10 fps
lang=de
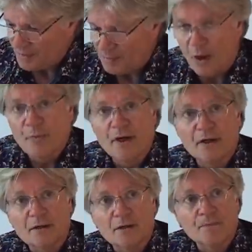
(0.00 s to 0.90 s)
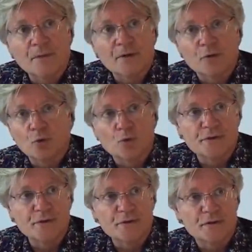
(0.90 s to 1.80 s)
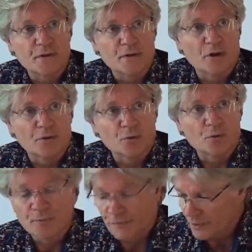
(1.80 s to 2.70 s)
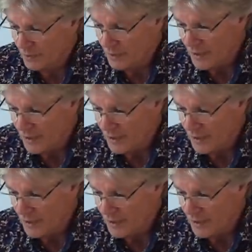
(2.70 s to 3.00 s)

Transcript: den Baumärkten los ist, die ja nun äh,